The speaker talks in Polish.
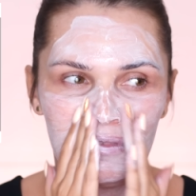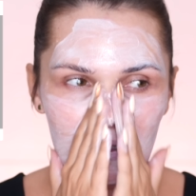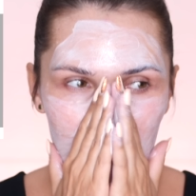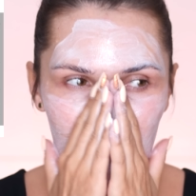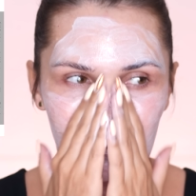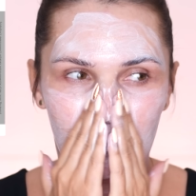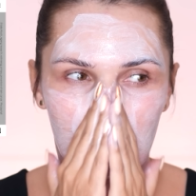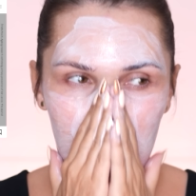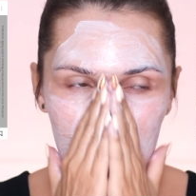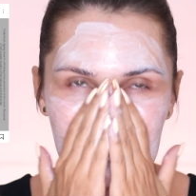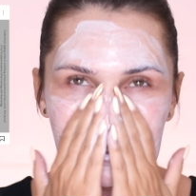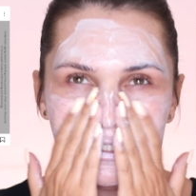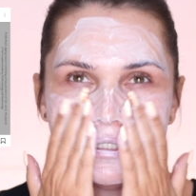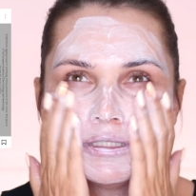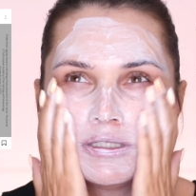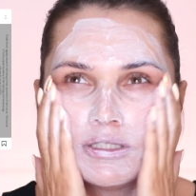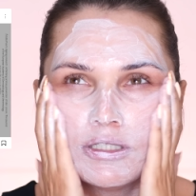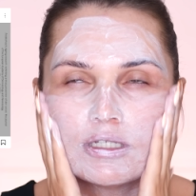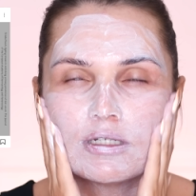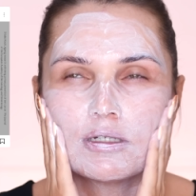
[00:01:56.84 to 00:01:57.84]
To było
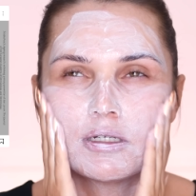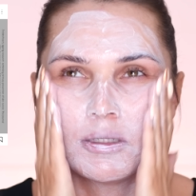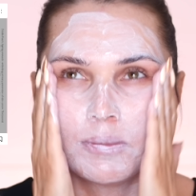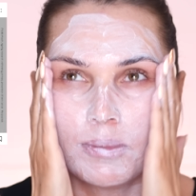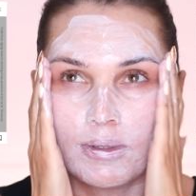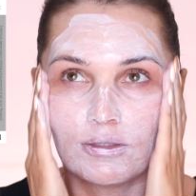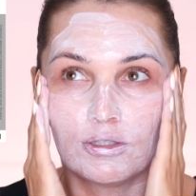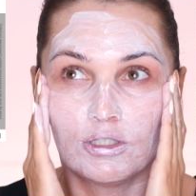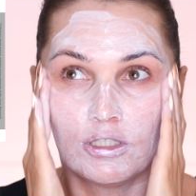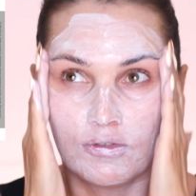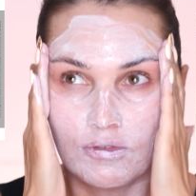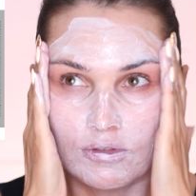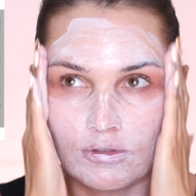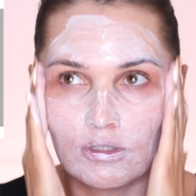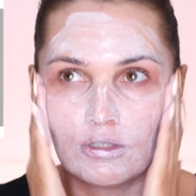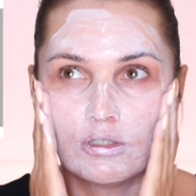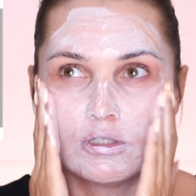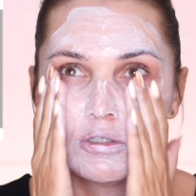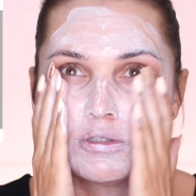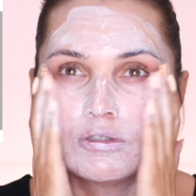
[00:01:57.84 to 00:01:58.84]
zdjęcie chyba
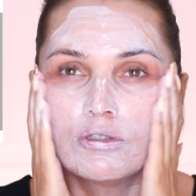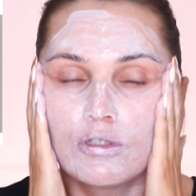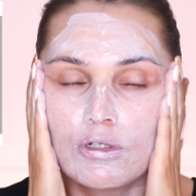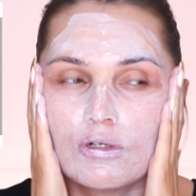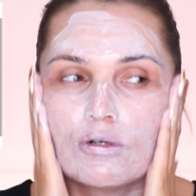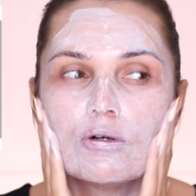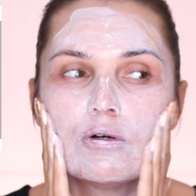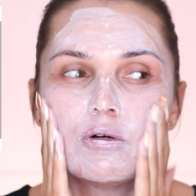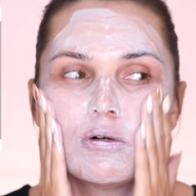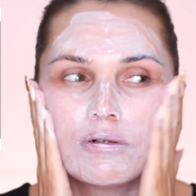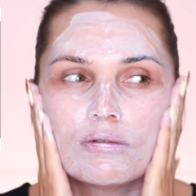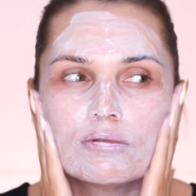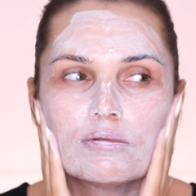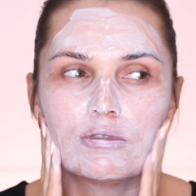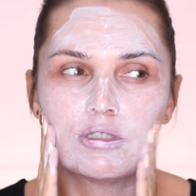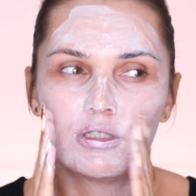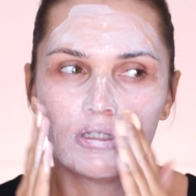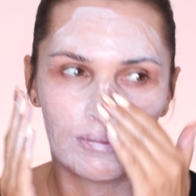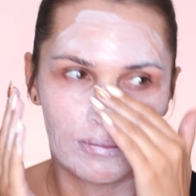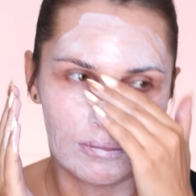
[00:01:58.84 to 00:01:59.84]
90,
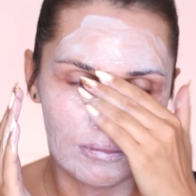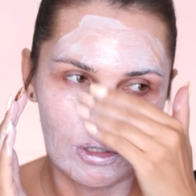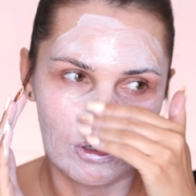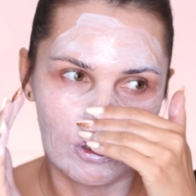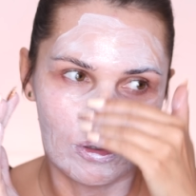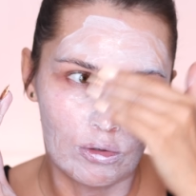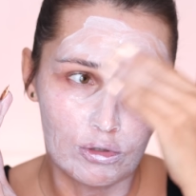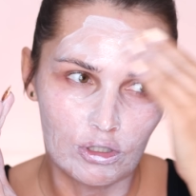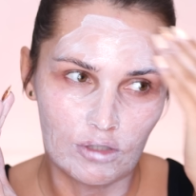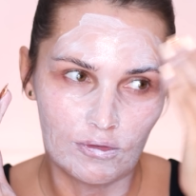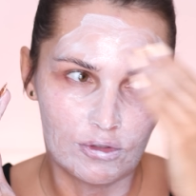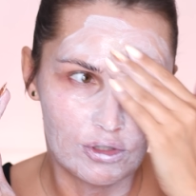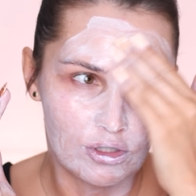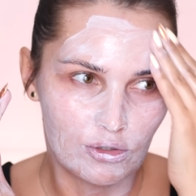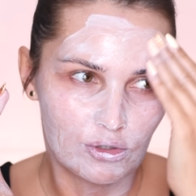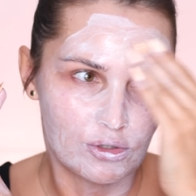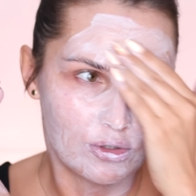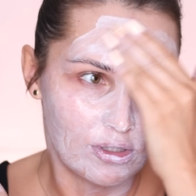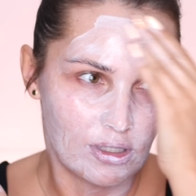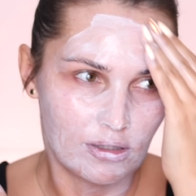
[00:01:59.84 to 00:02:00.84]
czy tam około
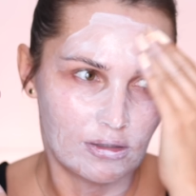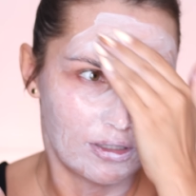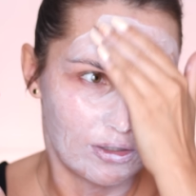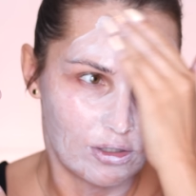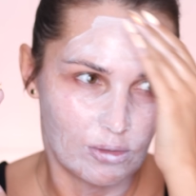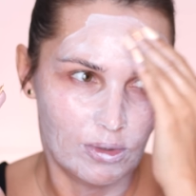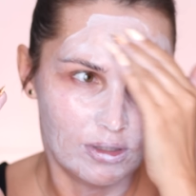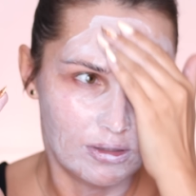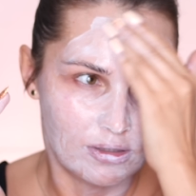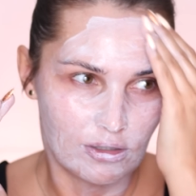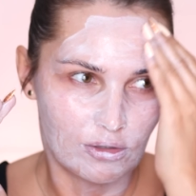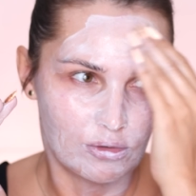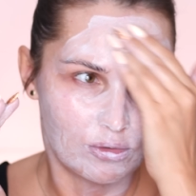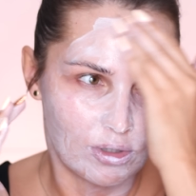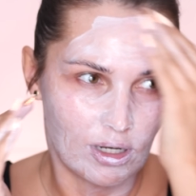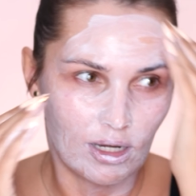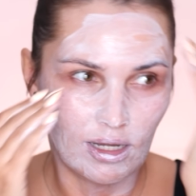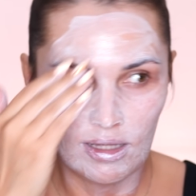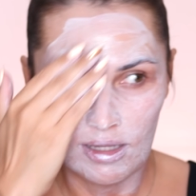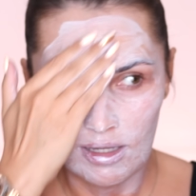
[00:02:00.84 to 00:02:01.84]
90-letniej kobiety,
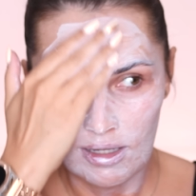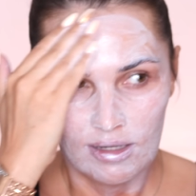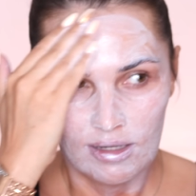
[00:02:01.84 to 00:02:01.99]
która